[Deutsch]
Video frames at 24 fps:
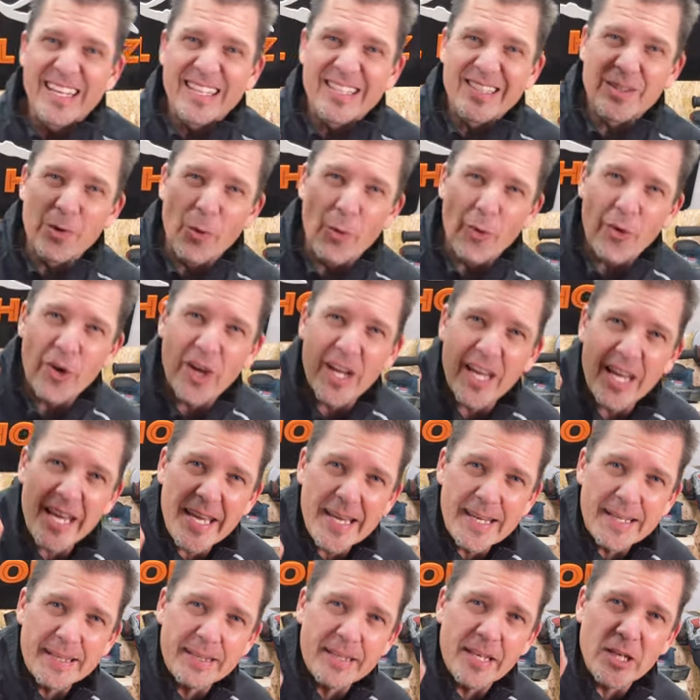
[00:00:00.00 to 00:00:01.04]
so
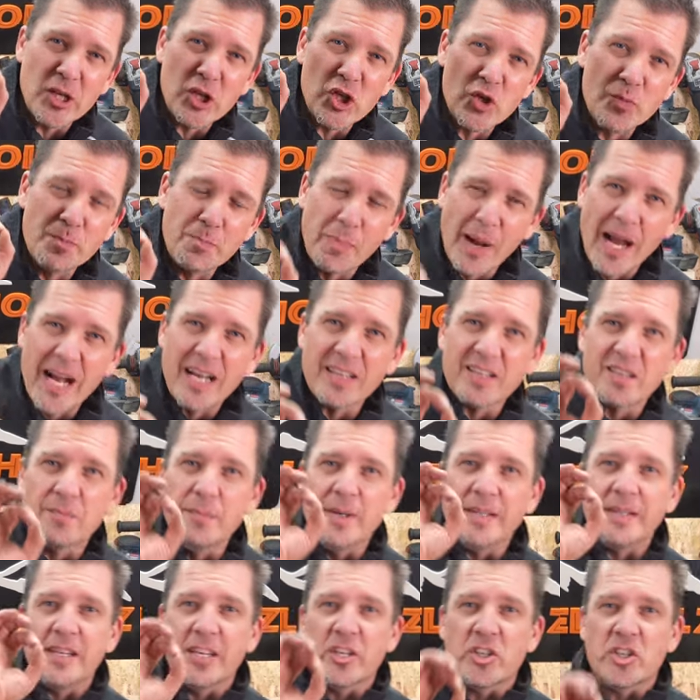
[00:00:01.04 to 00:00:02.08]
richtig Spaß
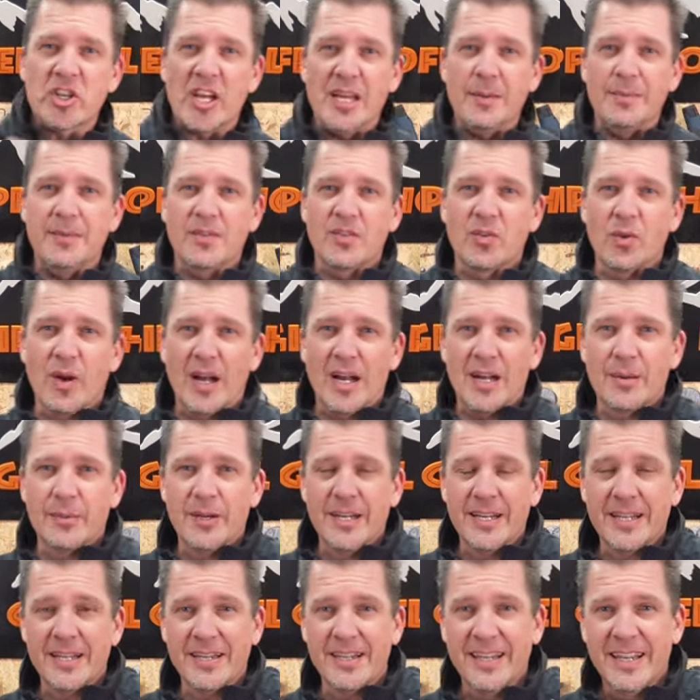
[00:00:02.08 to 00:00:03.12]
mit der Scheibe zu
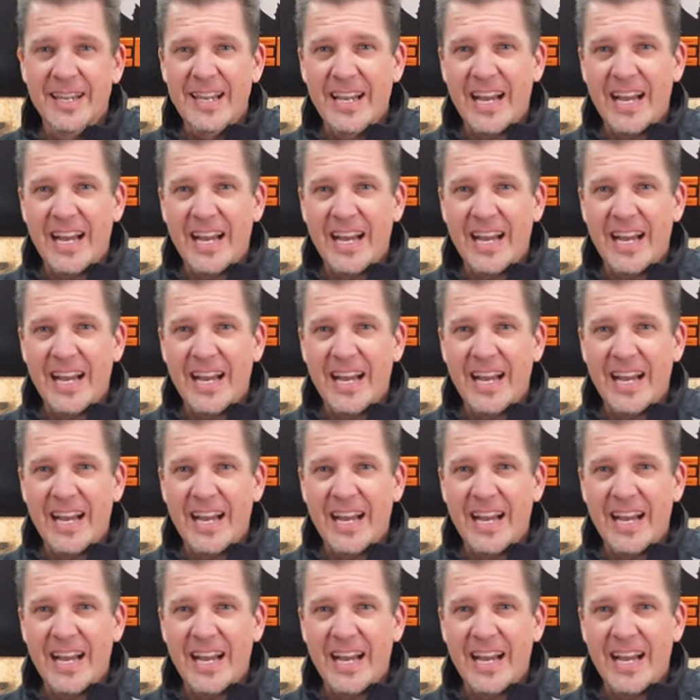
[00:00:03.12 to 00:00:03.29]
arbeiten.